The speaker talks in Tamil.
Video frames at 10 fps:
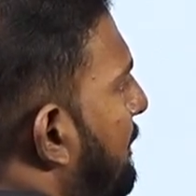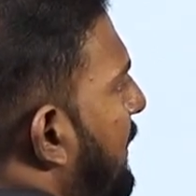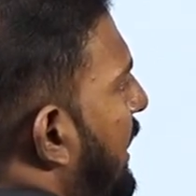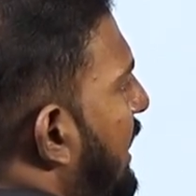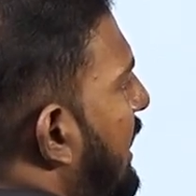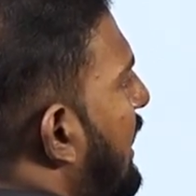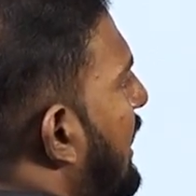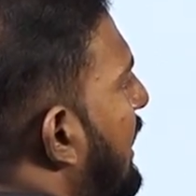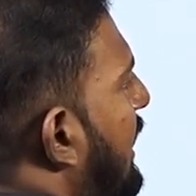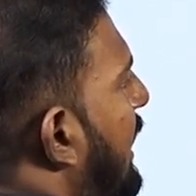பை
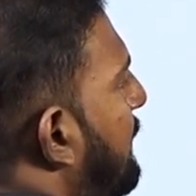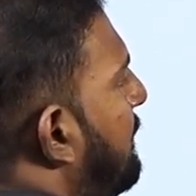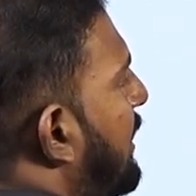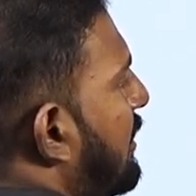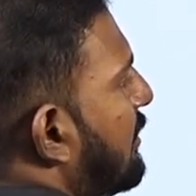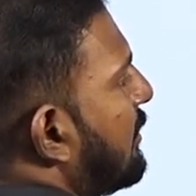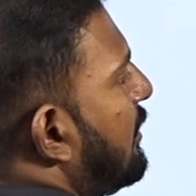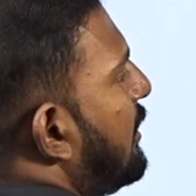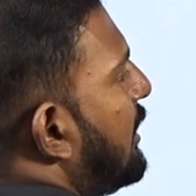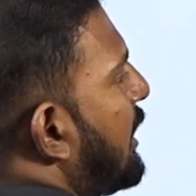நம்பர்
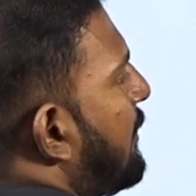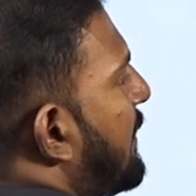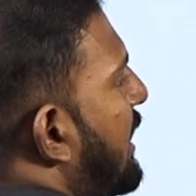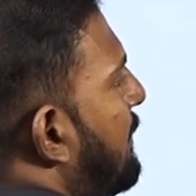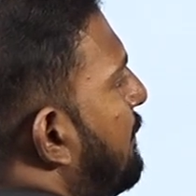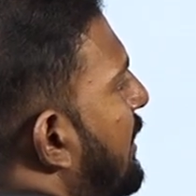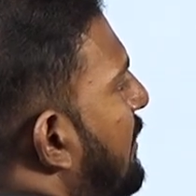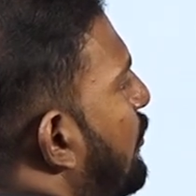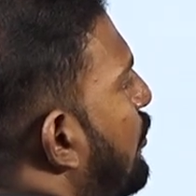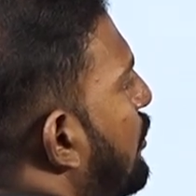இப்போ நம்பர்
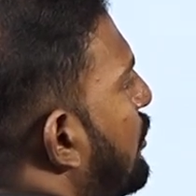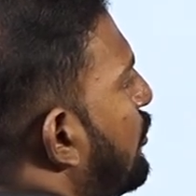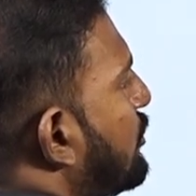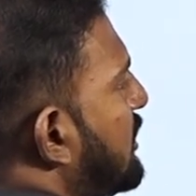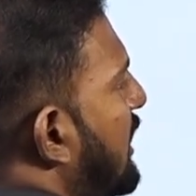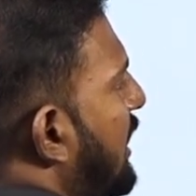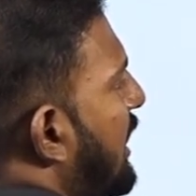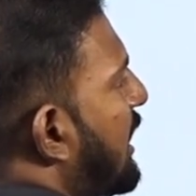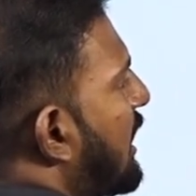மூணுன்னு கொடுத்துட்டாங்க